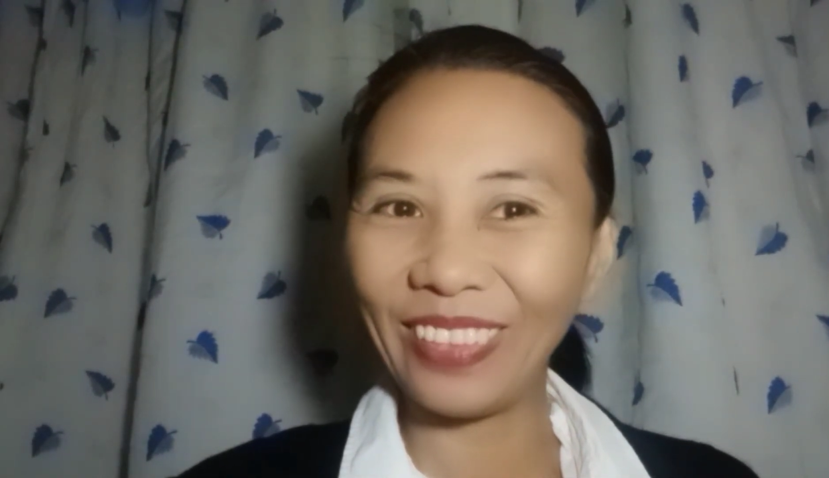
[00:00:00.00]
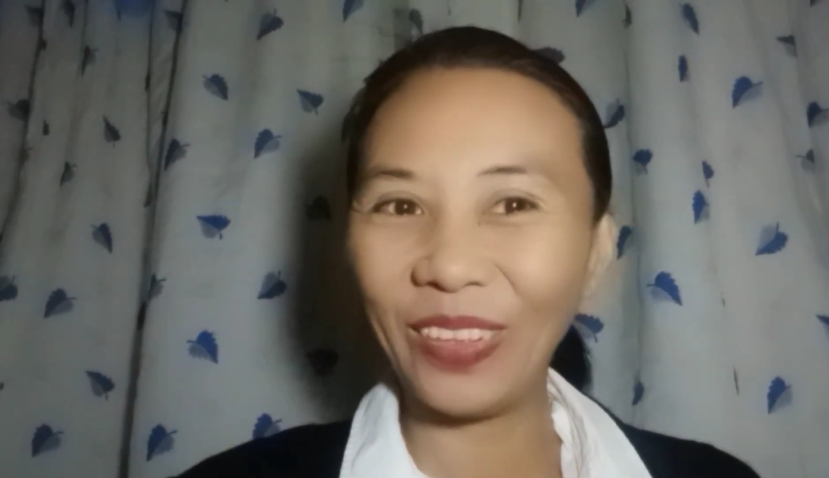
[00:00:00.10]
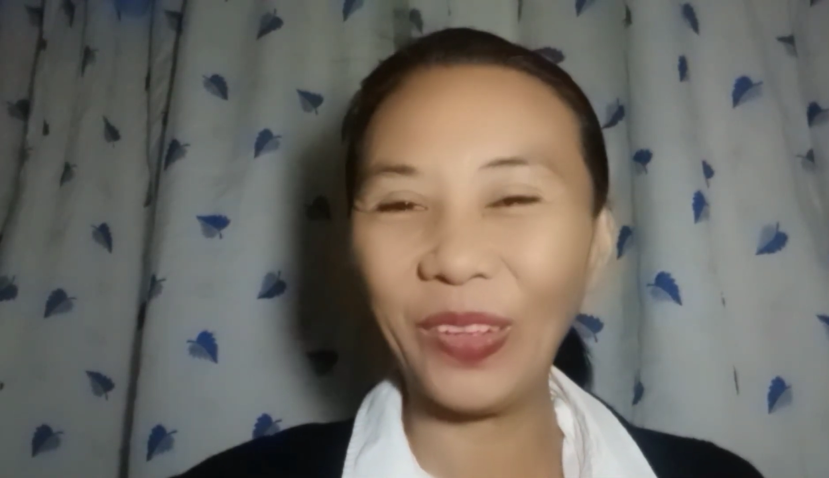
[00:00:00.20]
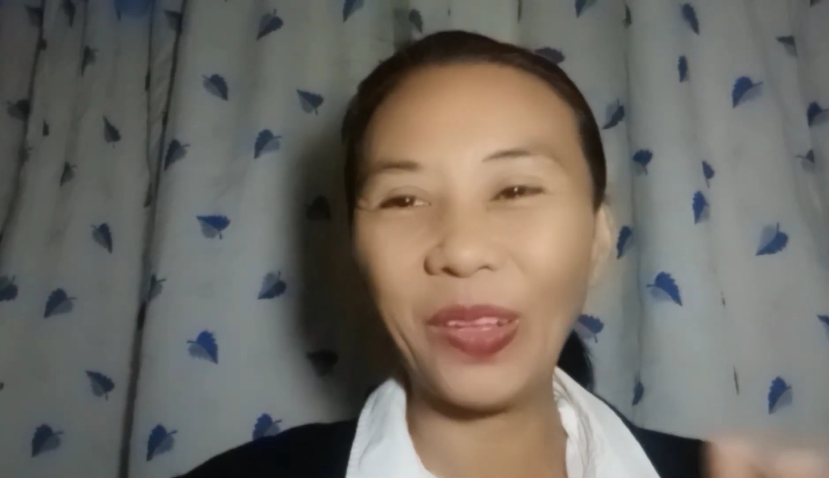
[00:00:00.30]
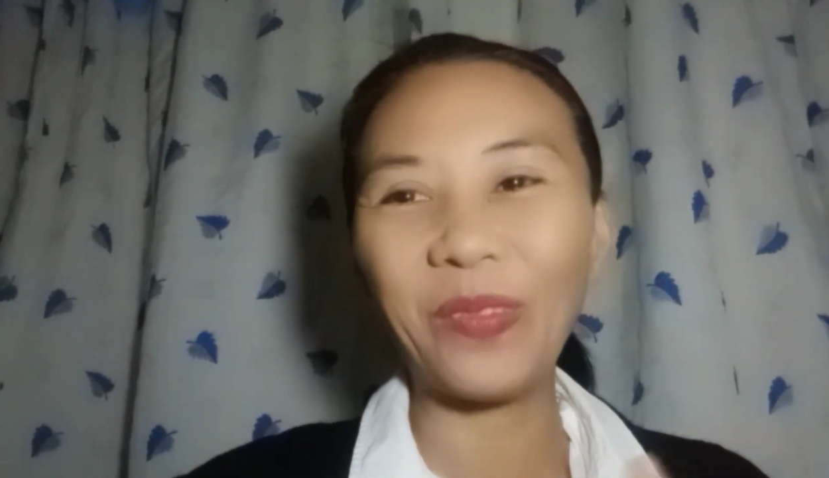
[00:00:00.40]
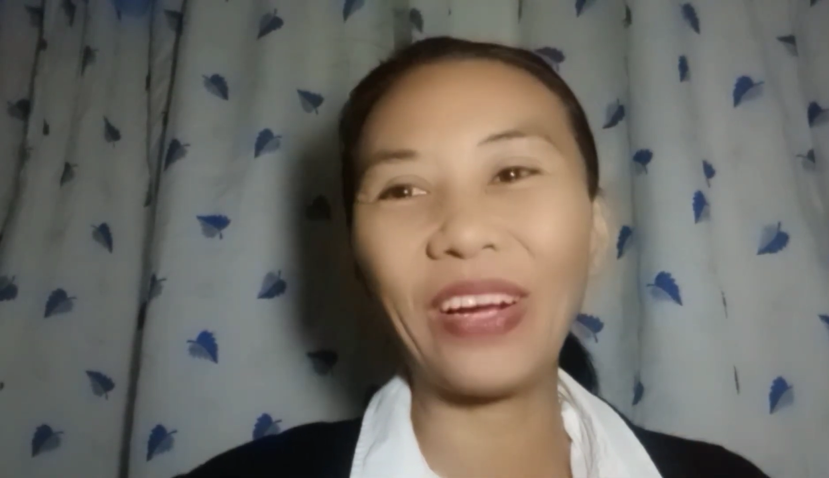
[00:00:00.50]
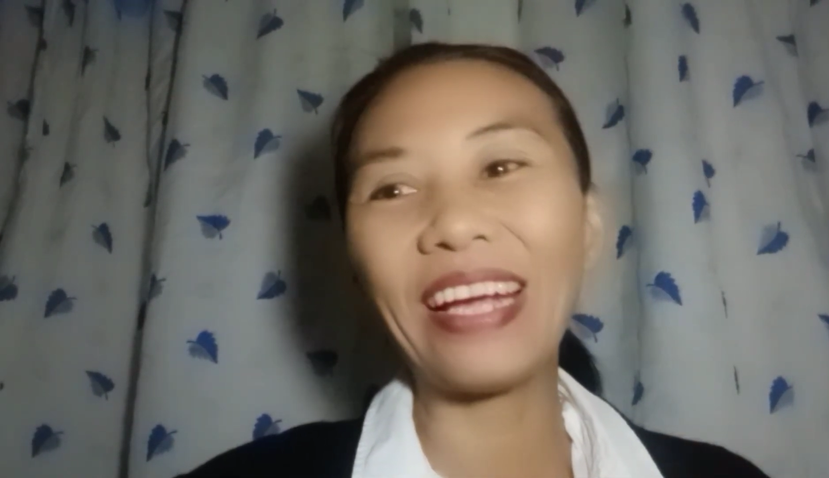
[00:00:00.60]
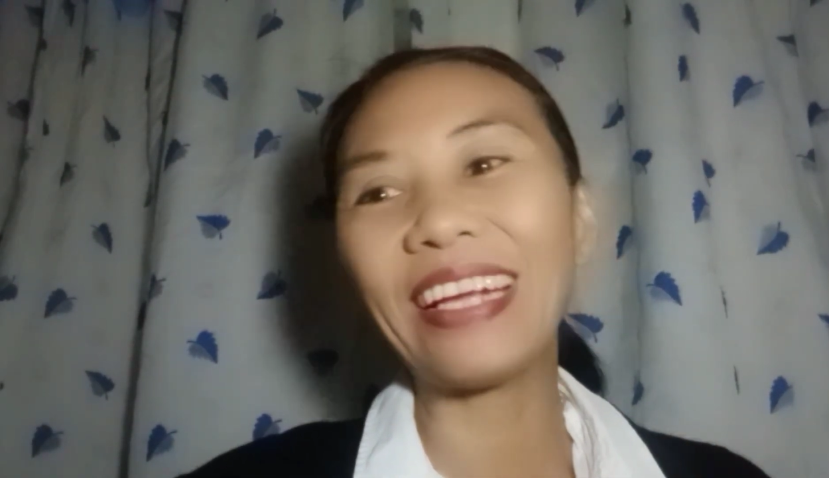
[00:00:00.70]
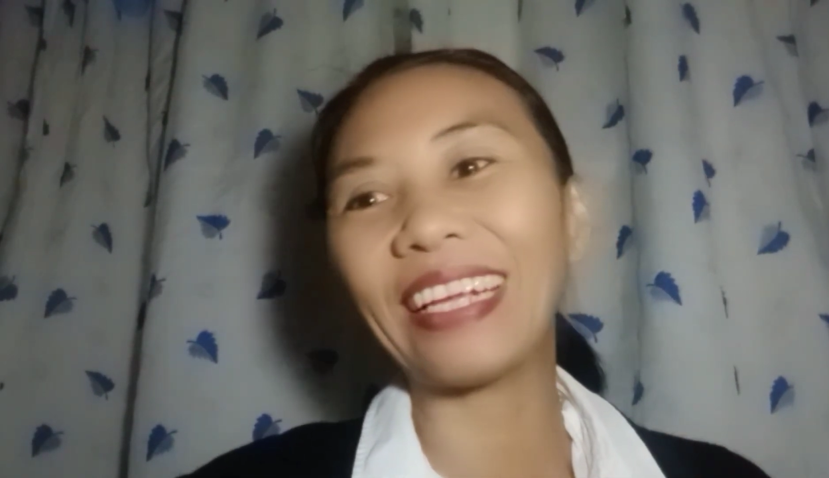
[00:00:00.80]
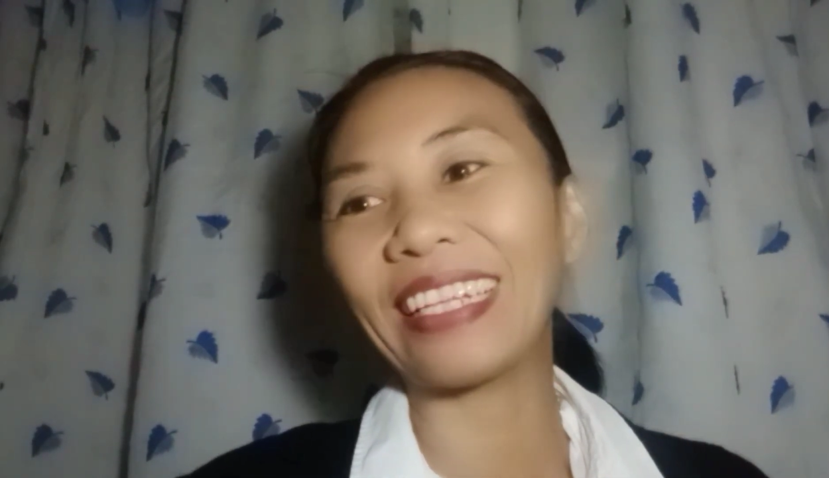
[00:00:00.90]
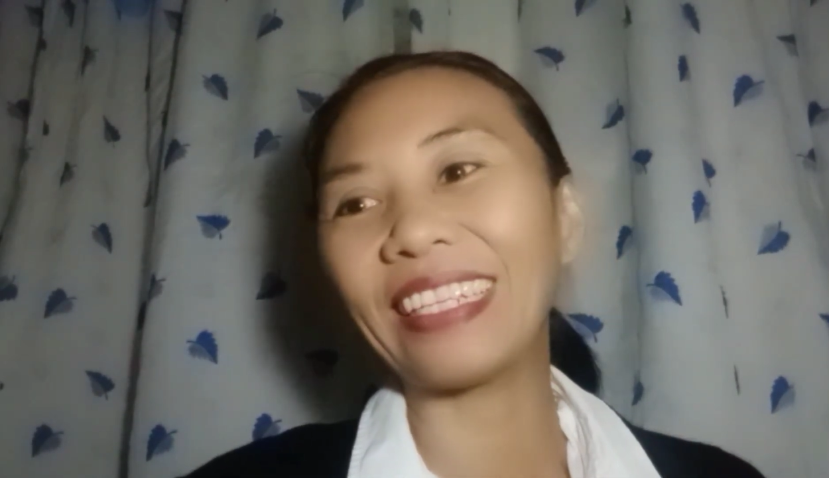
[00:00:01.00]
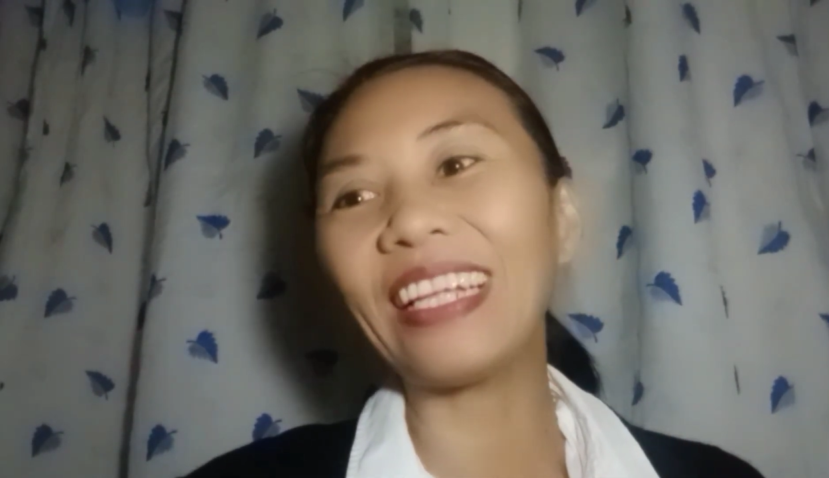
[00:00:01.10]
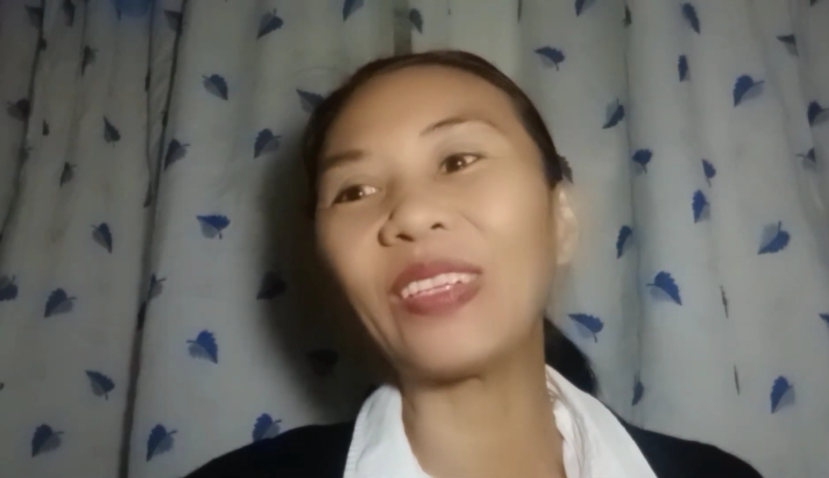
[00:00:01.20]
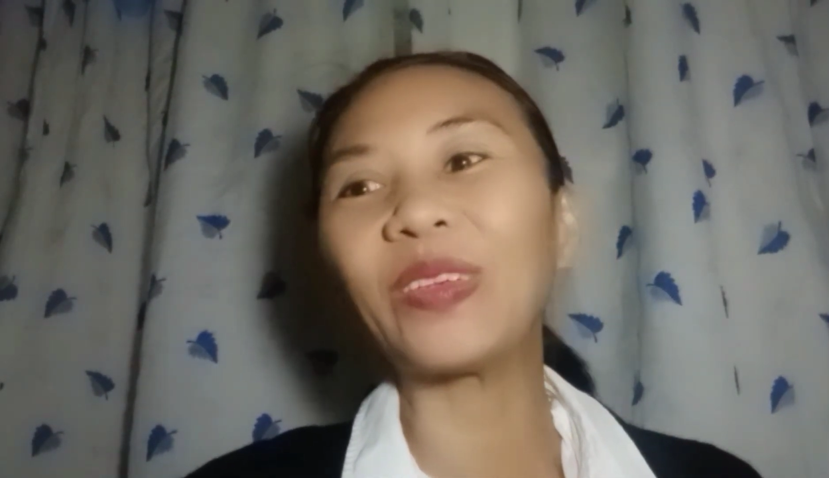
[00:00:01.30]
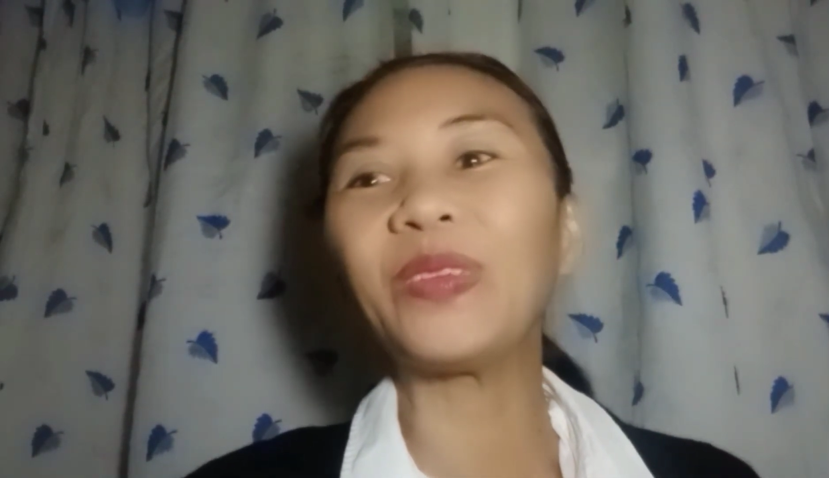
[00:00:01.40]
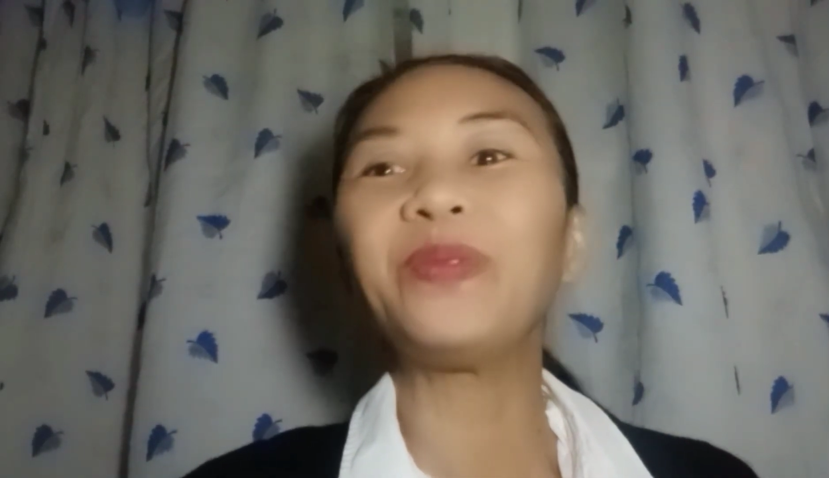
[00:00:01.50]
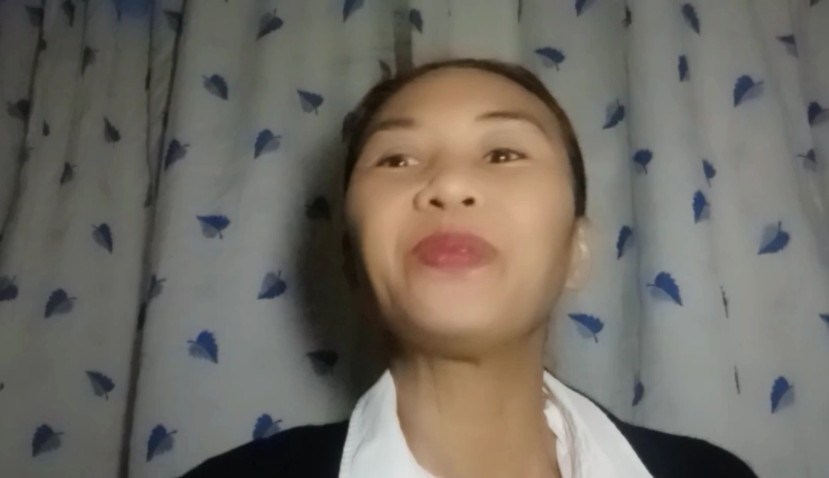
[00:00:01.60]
O, ba diba? Ang ganda, no?